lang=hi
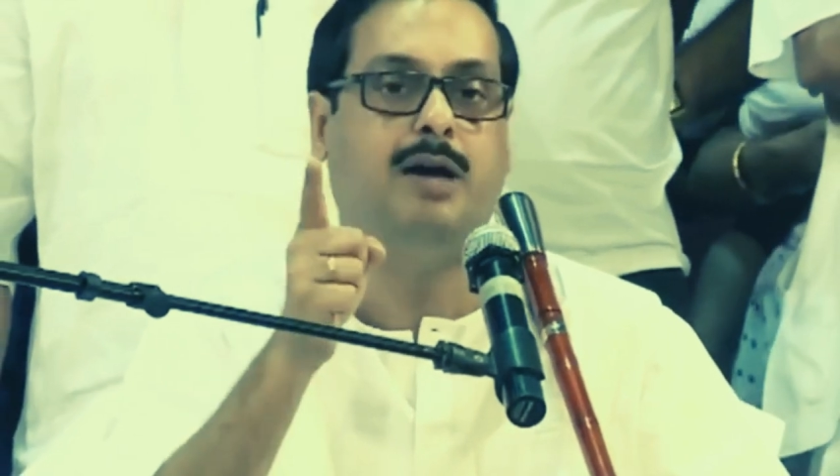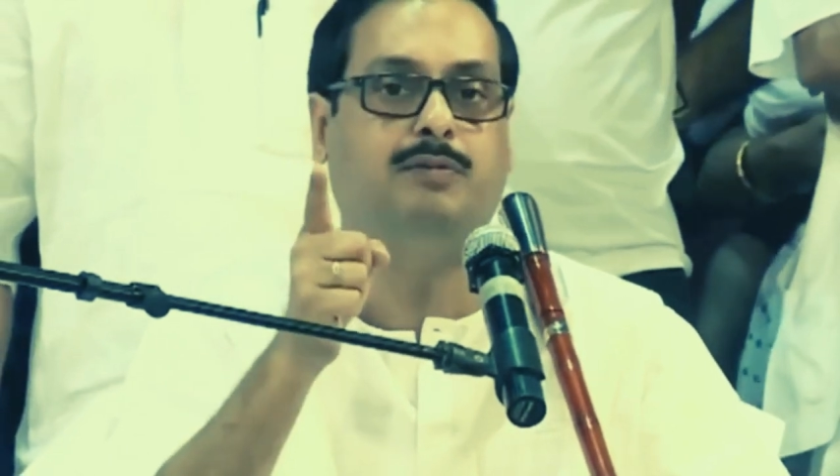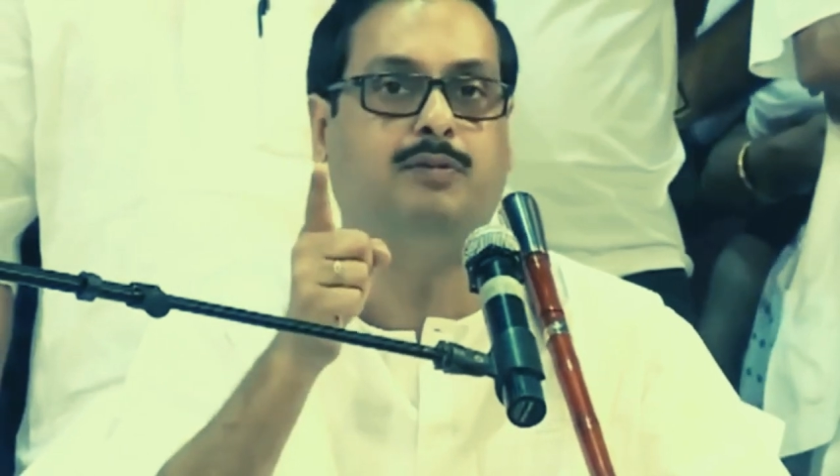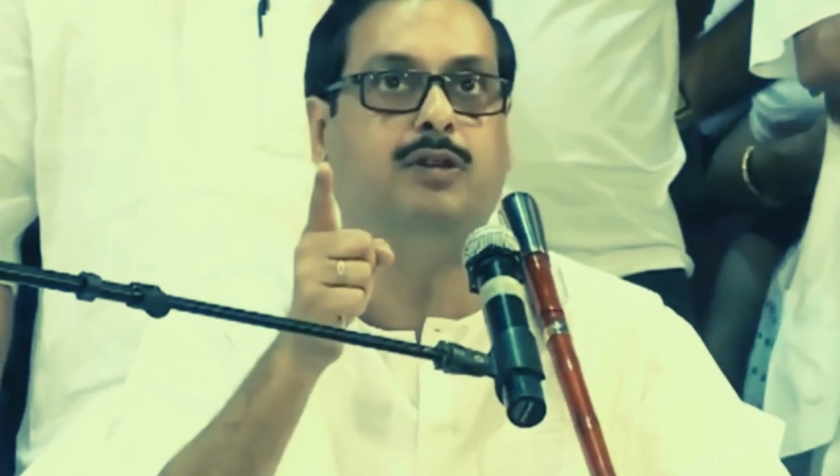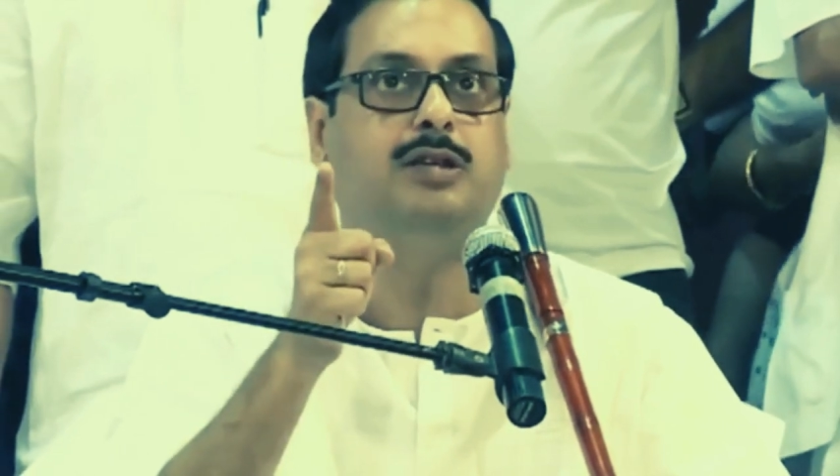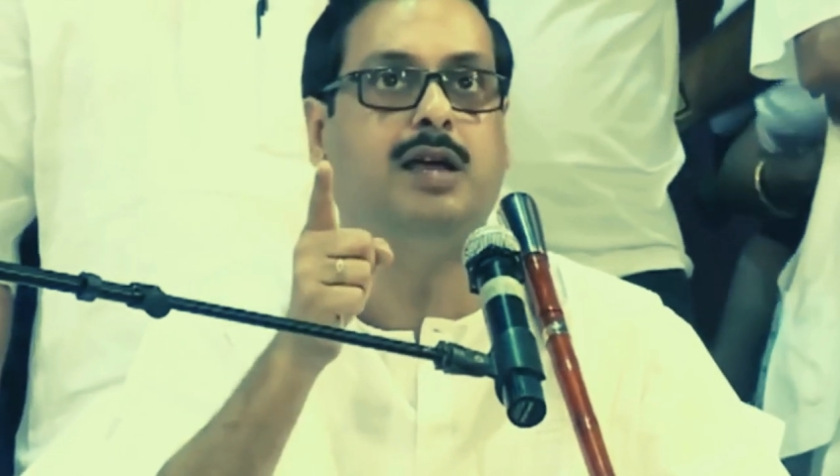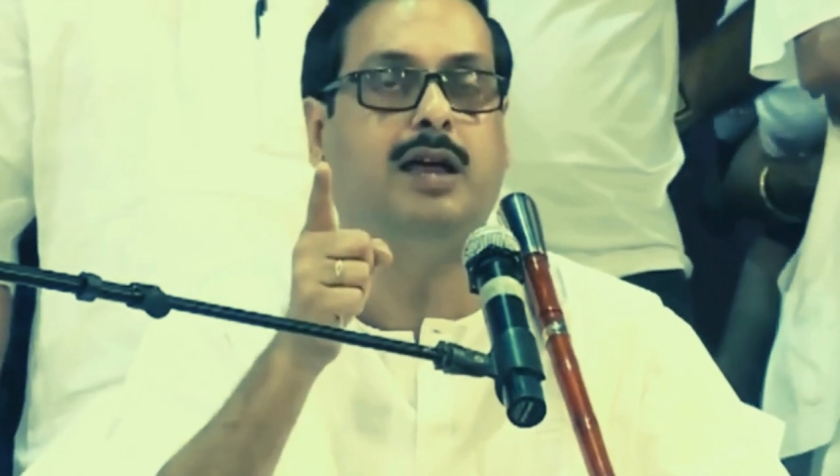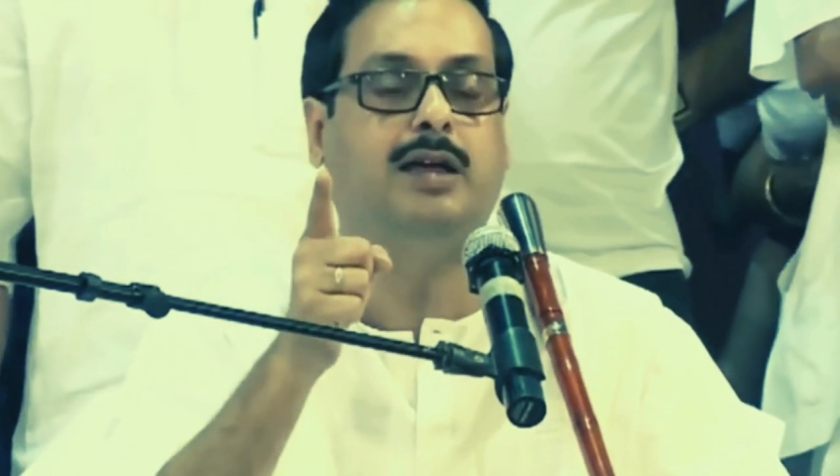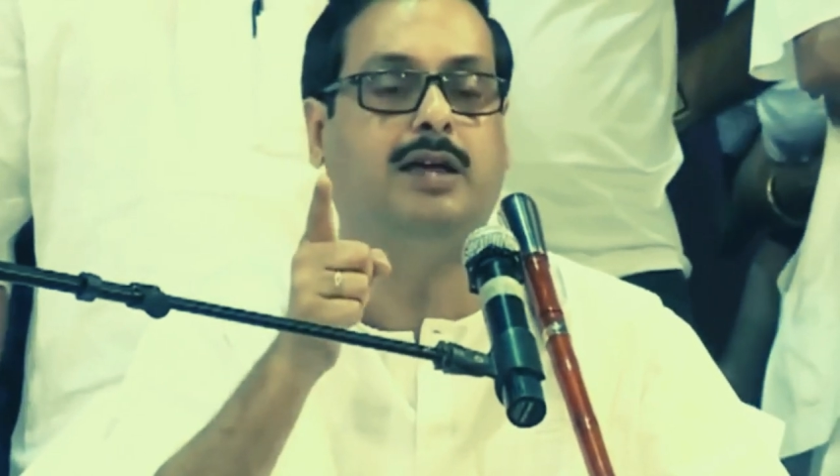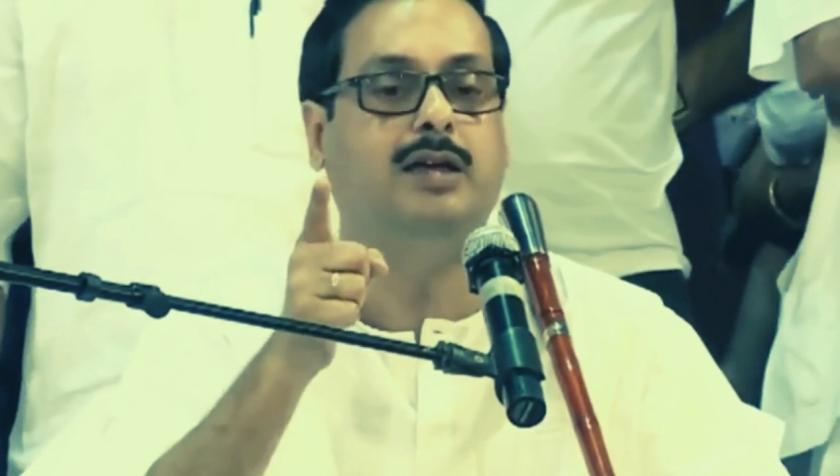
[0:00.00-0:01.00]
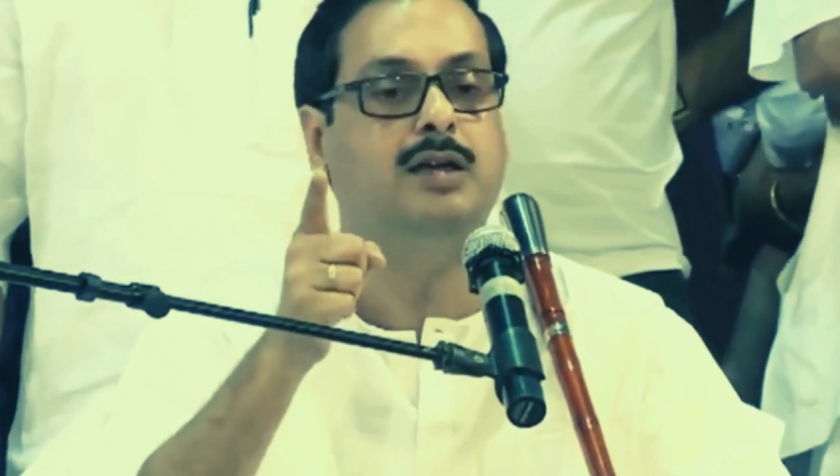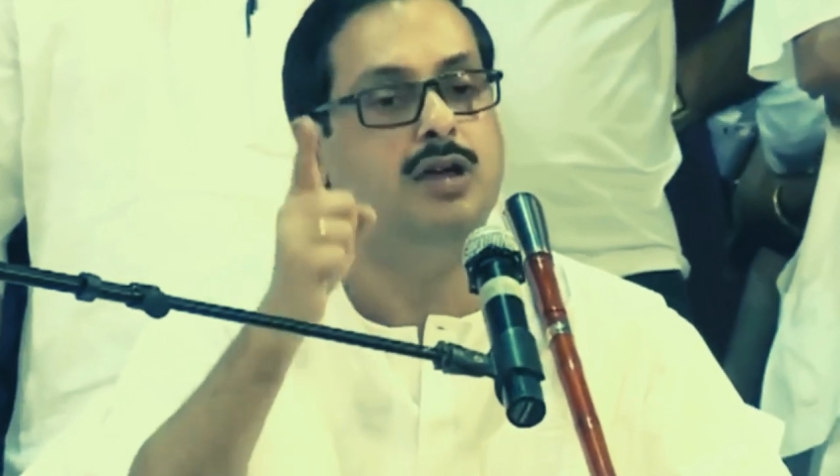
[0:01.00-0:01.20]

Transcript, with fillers: आपको ही चाहेंगे